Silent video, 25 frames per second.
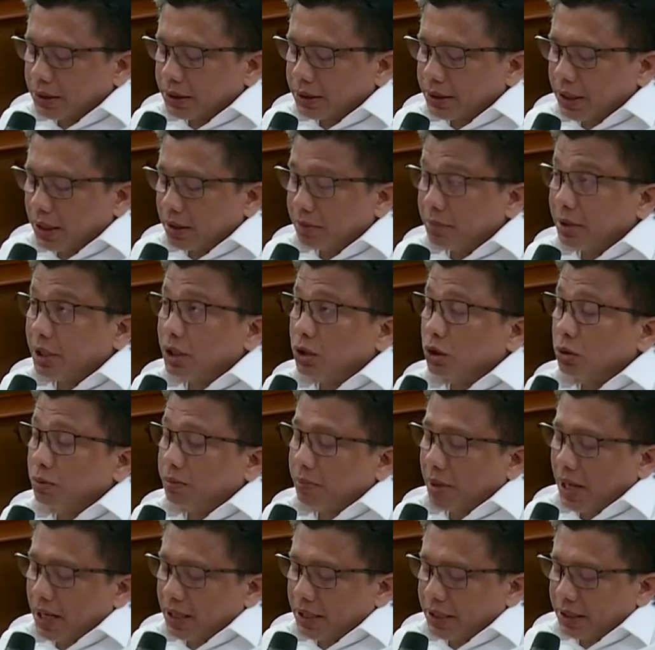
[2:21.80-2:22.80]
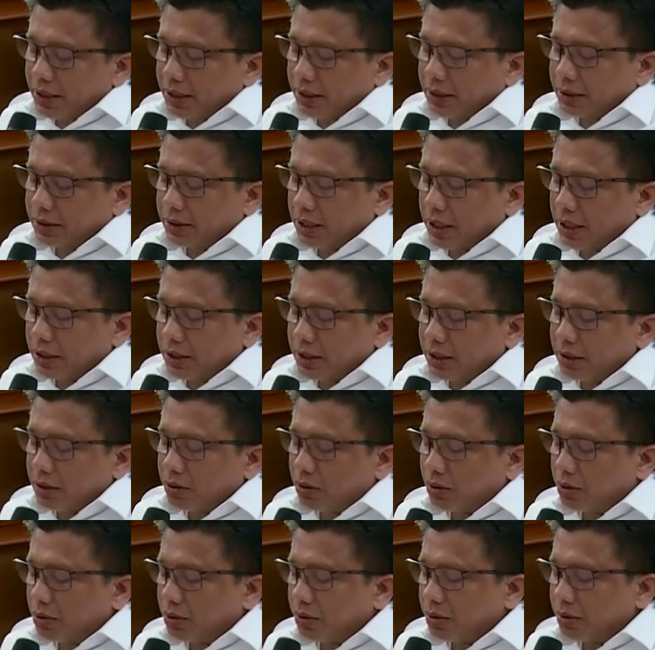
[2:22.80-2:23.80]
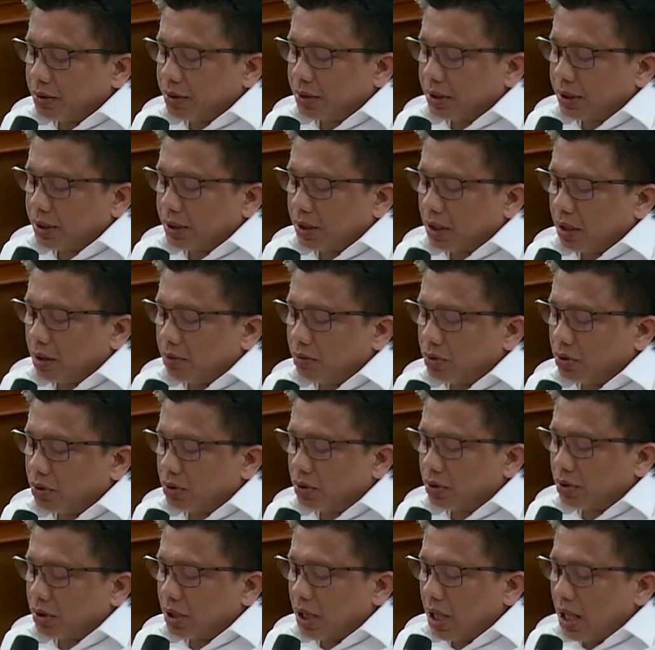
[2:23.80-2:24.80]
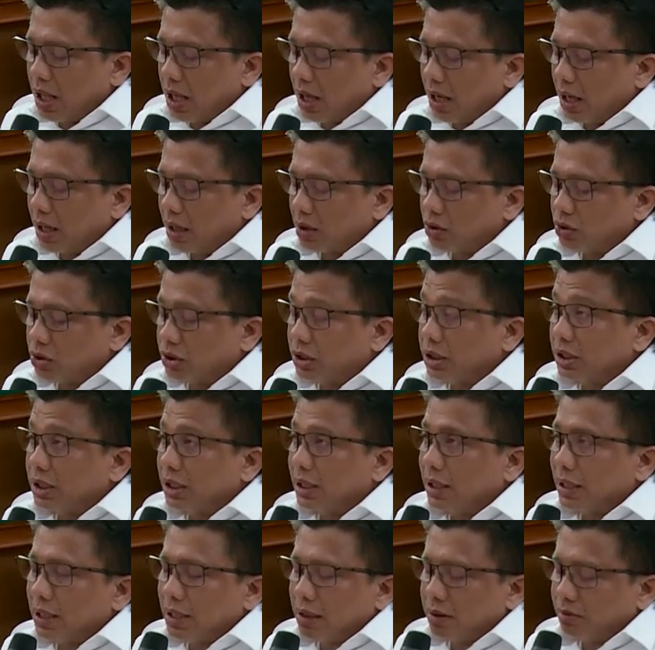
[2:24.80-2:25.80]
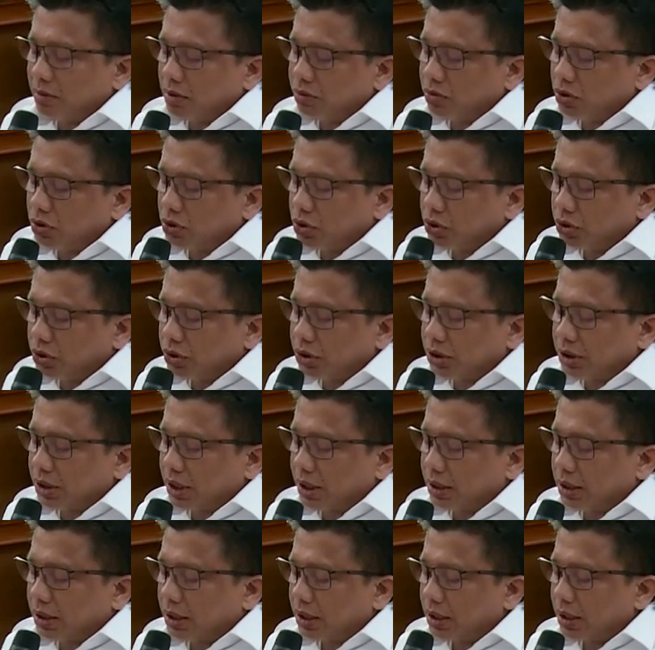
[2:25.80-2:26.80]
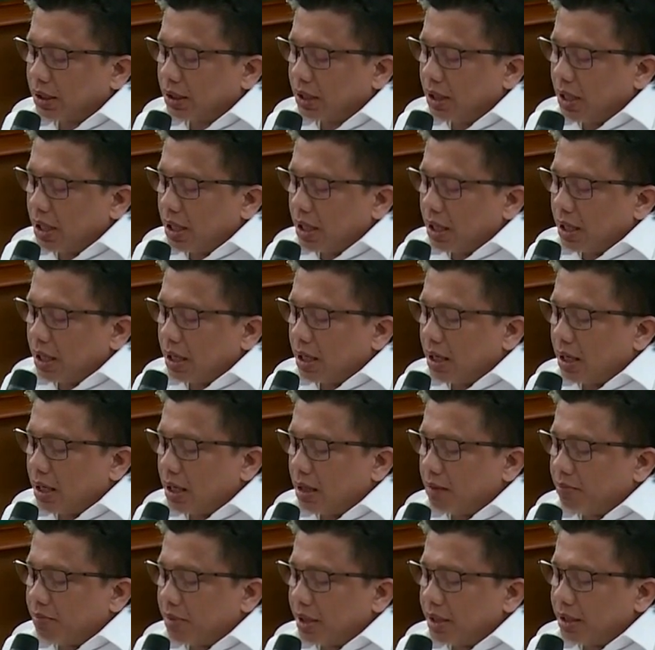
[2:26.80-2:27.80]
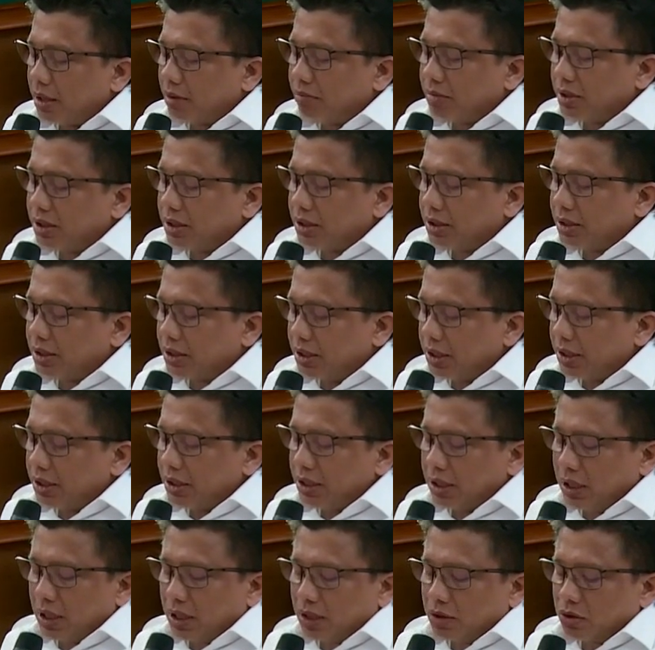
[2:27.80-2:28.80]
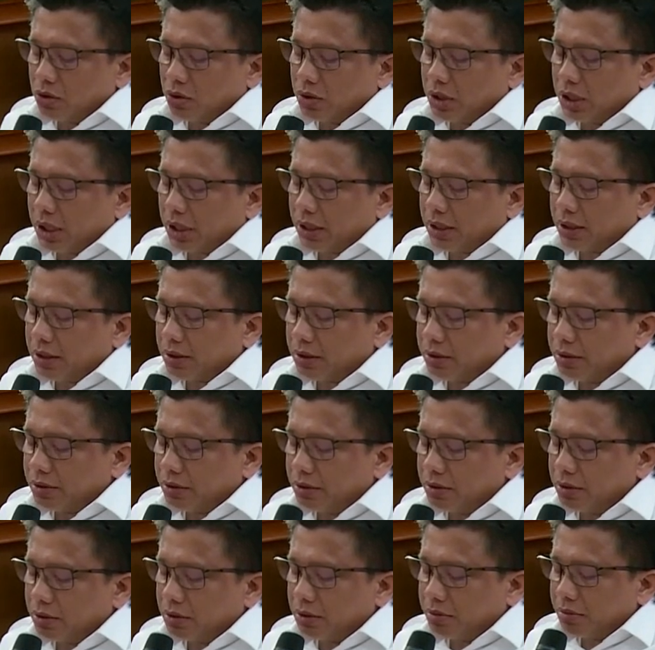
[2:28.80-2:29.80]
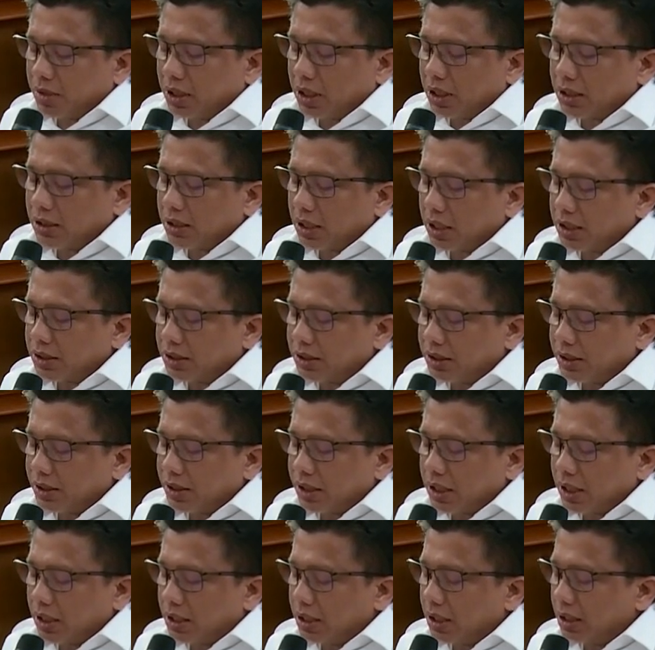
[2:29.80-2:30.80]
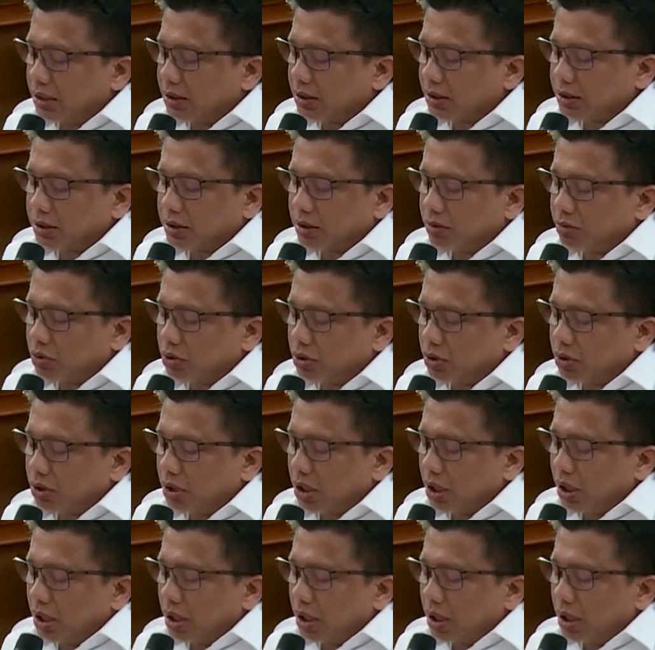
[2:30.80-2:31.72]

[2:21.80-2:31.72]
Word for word: Saya begitu panik saat itu, namun harus segera memutuskan apa yang mesti dilakukan untuk mengatasi keadaan tersebut,